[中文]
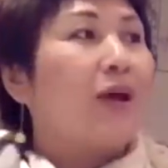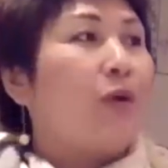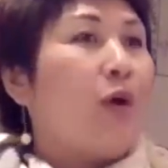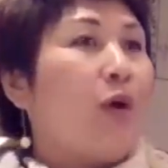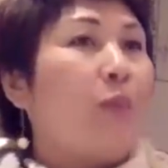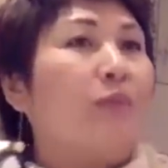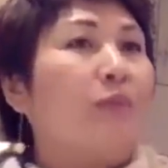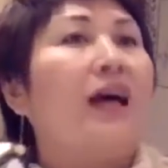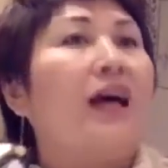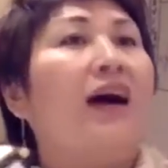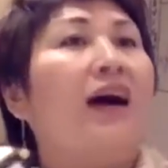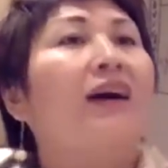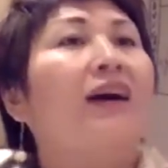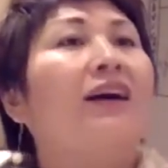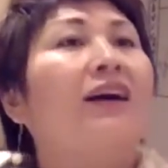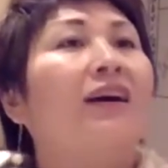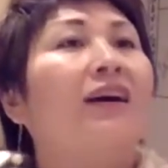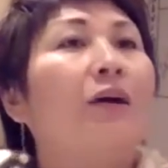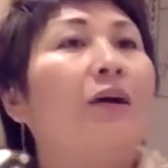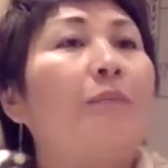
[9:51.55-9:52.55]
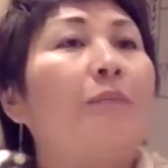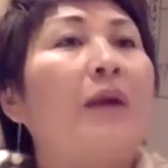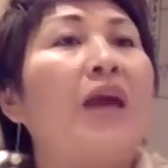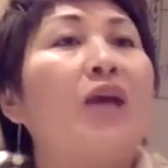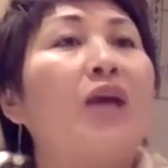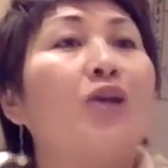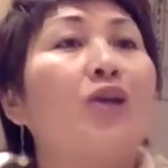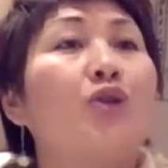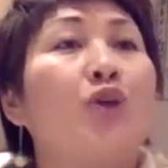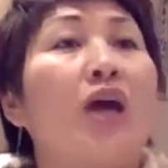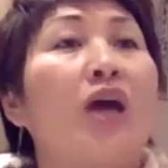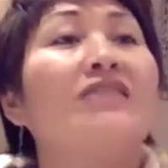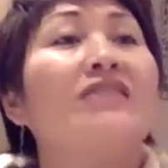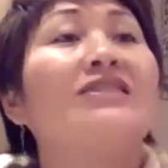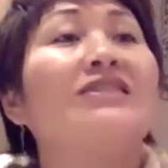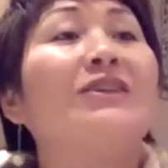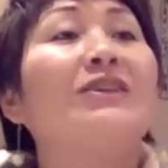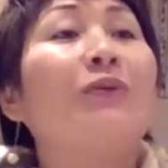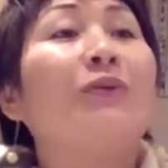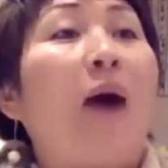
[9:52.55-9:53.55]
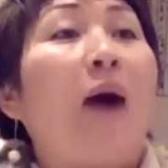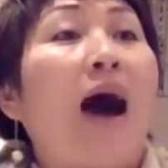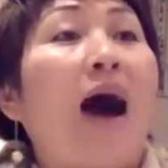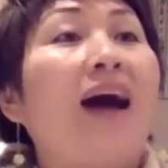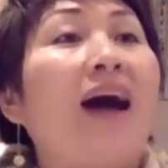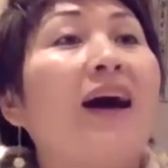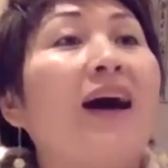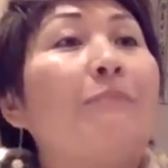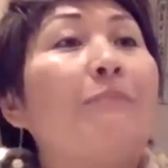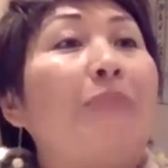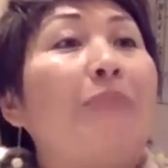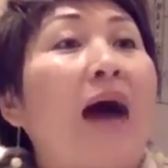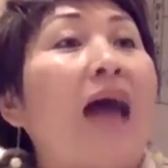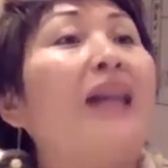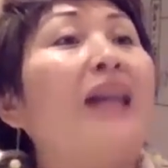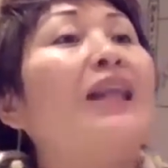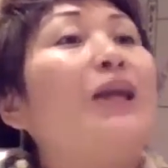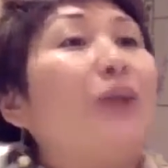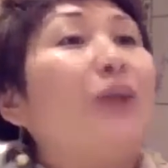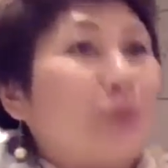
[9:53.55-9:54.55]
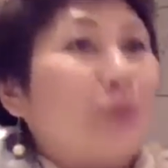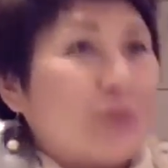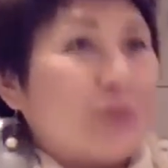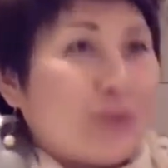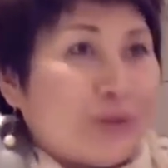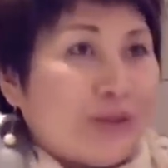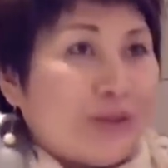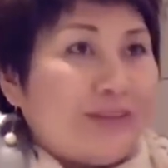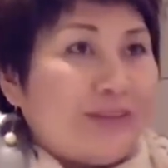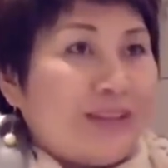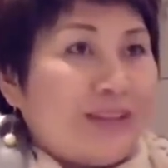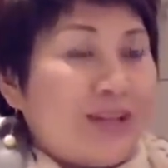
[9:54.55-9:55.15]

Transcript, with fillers: 我们的配全精华白藜芦醇。